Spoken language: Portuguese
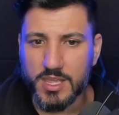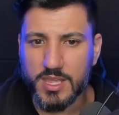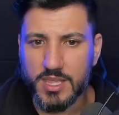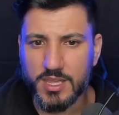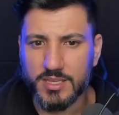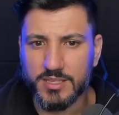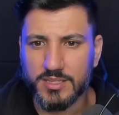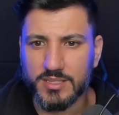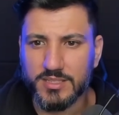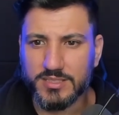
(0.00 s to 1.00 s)
e
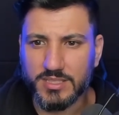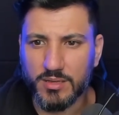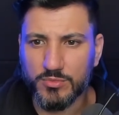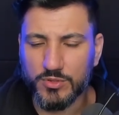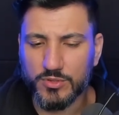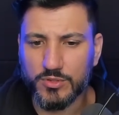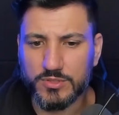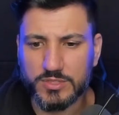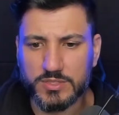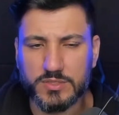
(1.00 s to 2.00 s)

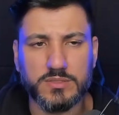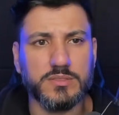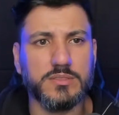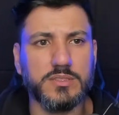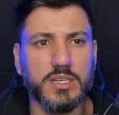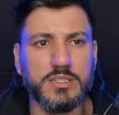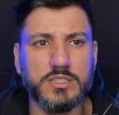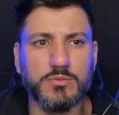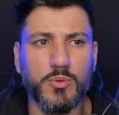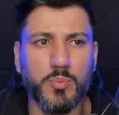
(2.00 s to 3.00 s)
estamos
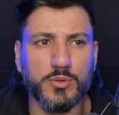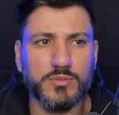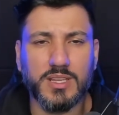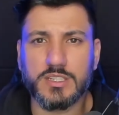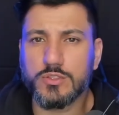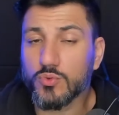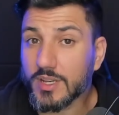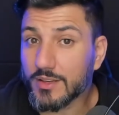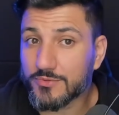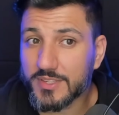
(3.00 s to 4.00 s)
diante de uma oportunidade
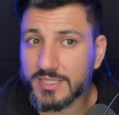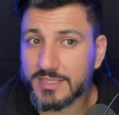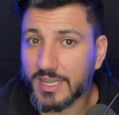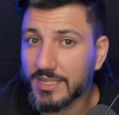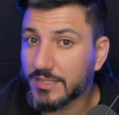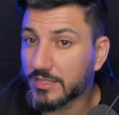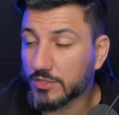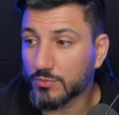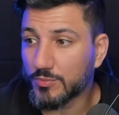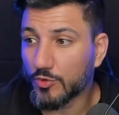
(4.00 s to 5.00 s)
nunca vista
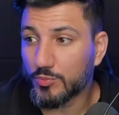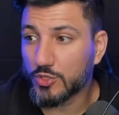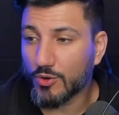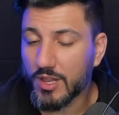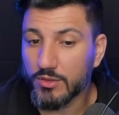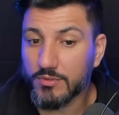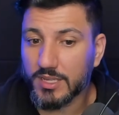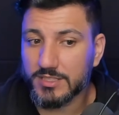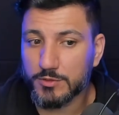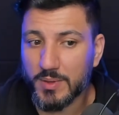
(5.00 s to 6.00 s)
antes. O, Bitcoin
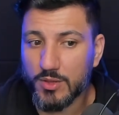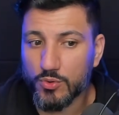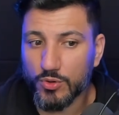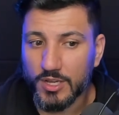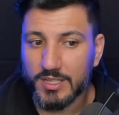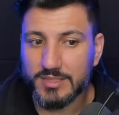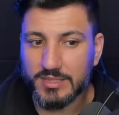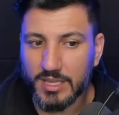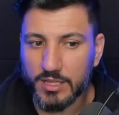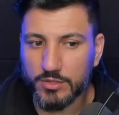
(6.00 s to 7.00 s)
nunca despencou
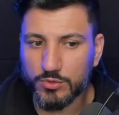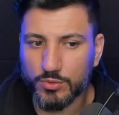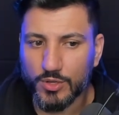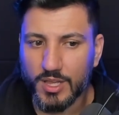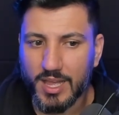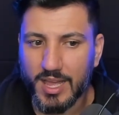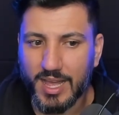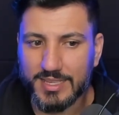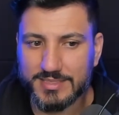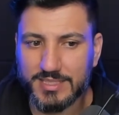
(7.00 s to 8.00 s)
tanto
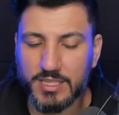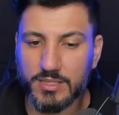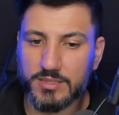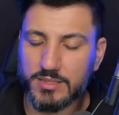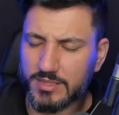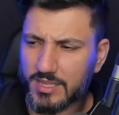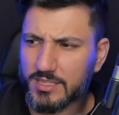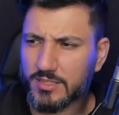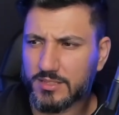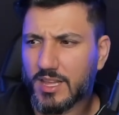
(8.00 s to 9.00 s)
assim,
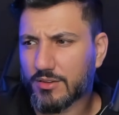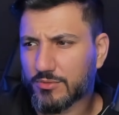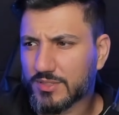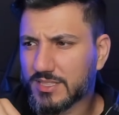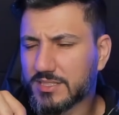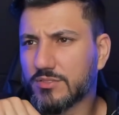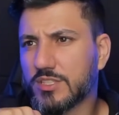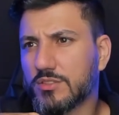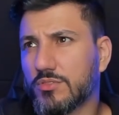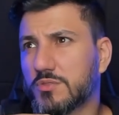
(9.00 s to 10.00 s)
e claro, com exceção
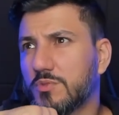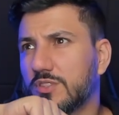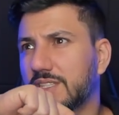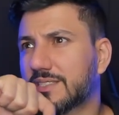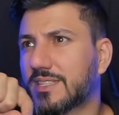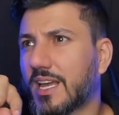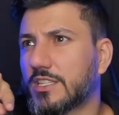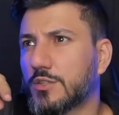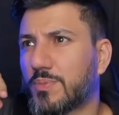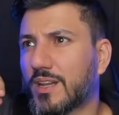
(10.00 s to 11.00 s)
de
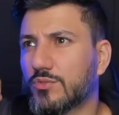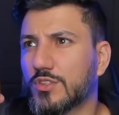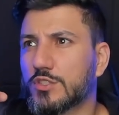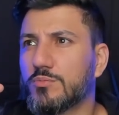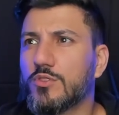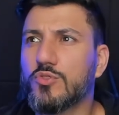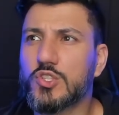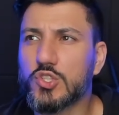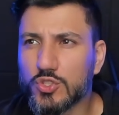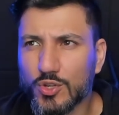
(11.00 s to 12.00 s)
2017 para
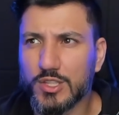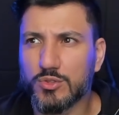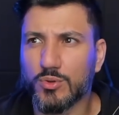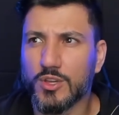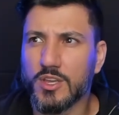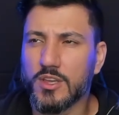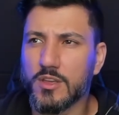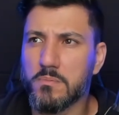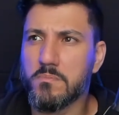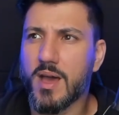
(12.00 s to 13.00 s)
2018,
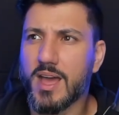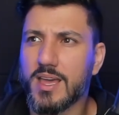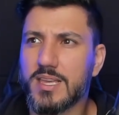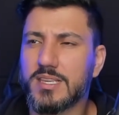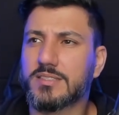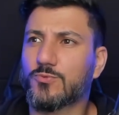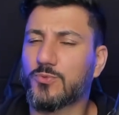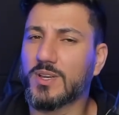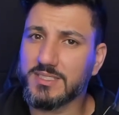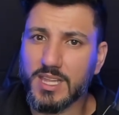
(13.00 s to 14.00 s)
mas
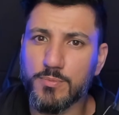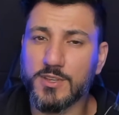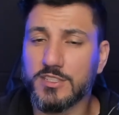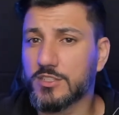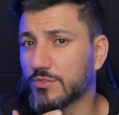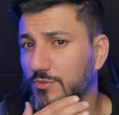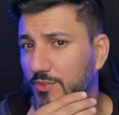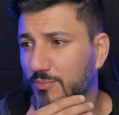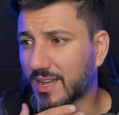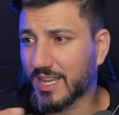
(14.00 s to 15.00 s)
faz tempo que a gente não
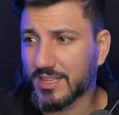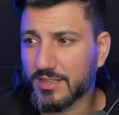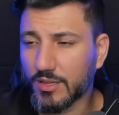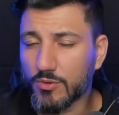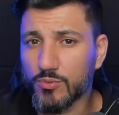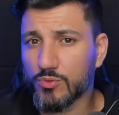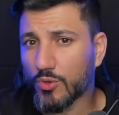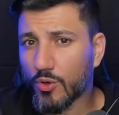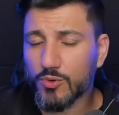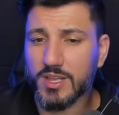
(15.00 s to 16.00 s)
viu uma queda tão
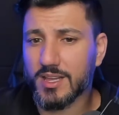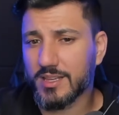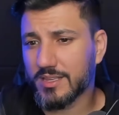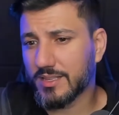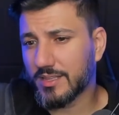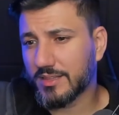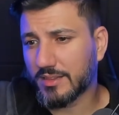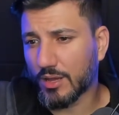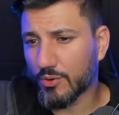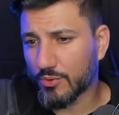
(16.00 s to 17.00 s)
longa e
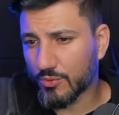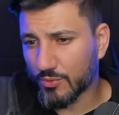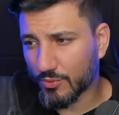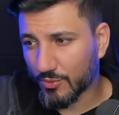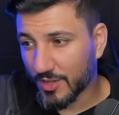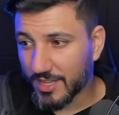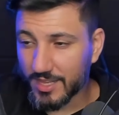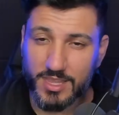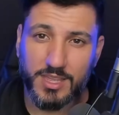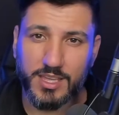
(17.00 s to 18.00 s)
tão
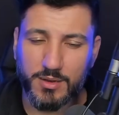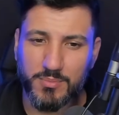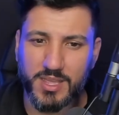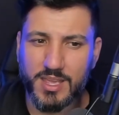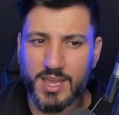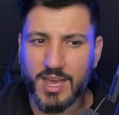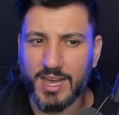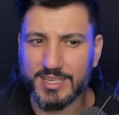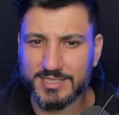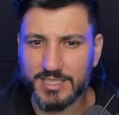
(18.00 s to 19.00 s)
íngreme
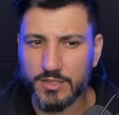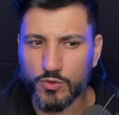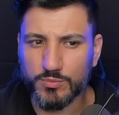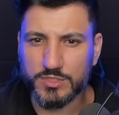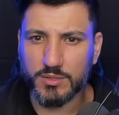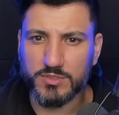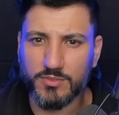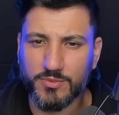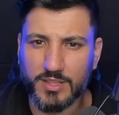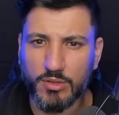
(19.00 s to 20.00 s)
assim como estamos
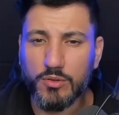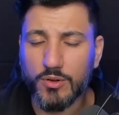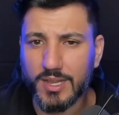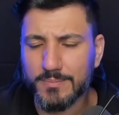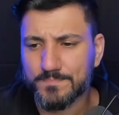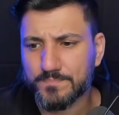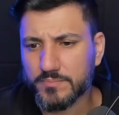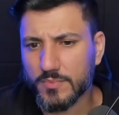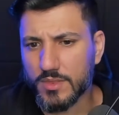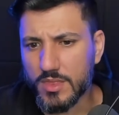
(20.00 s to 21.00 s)
vivendo agora.
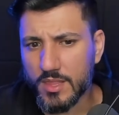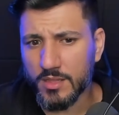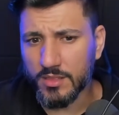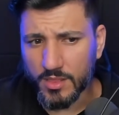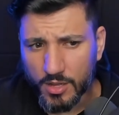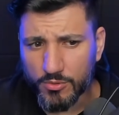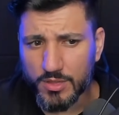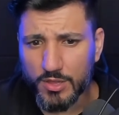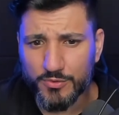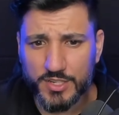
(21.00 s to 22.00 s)

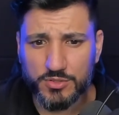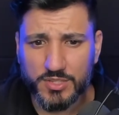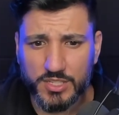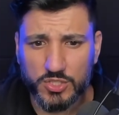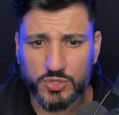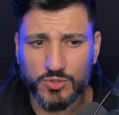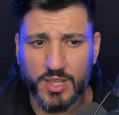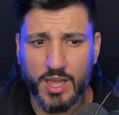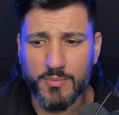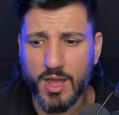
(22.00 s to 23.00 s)
Então eu vejo que
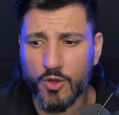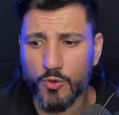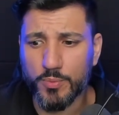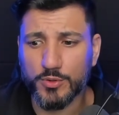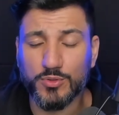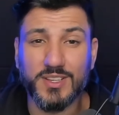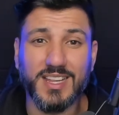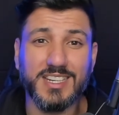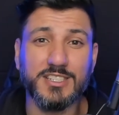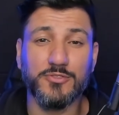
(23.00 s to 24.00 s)
isso é uma
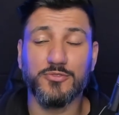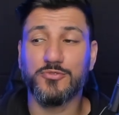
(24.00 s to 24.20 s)
oportunidade